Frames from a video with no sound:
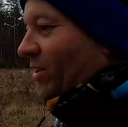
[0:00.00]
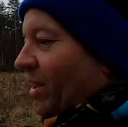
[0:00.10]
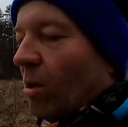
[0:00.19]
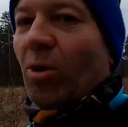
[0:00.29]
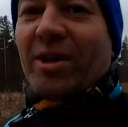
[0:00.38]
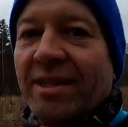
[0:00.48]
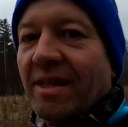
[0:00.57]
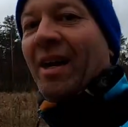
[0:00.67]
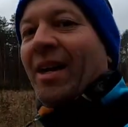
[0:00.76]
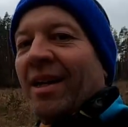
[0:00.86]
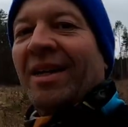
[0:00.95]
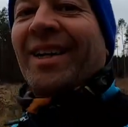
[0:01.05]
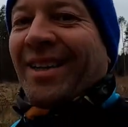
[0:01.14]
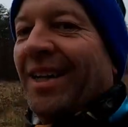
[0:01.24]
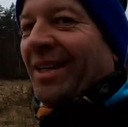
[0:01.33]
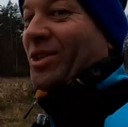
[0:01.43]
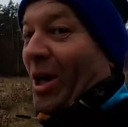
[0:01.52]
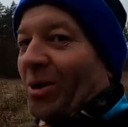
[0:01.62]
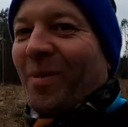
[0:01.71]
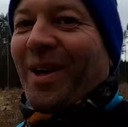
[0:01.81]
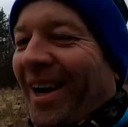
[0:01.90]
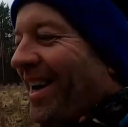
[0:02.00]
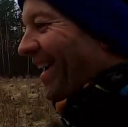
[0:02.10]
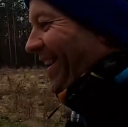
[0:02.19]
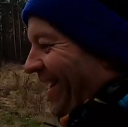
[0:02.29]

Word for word: hinter die Kulissen. Schaut mal.